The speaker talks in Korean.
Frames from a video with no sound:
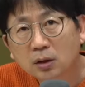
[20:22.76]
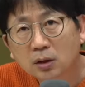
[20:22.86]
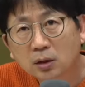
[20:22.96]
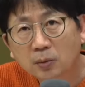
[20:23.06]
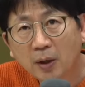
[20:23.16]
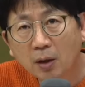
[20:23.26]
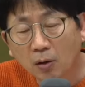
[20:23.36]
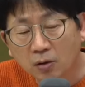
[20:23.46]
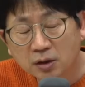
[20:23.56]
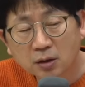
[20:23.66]
임금의
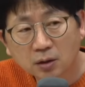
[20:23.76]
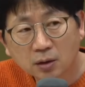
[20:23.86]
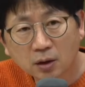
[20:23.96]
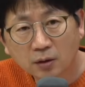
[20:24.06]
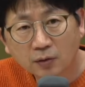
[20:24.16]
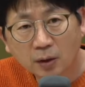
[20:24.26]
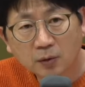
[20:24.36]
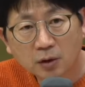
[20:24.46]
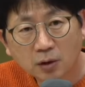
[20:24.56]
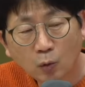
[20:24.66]
어진을 그리는
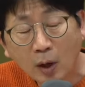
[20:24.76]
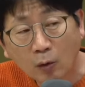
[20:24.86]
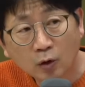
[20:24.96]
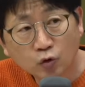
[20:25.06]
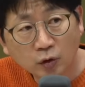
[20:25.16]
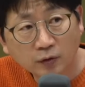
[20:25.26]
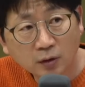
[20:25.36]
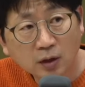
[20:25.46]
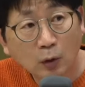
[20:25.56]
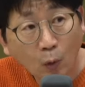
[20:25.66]
사람들을 화원 중에서
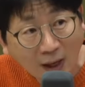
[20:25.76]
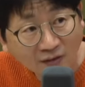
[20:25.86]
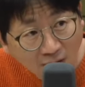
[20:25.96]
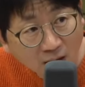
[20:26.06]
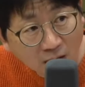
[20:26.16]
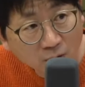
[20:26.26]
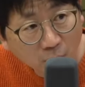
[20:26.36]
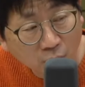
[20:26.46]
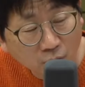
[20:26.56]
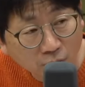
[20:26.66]
특히 화사라는 표현을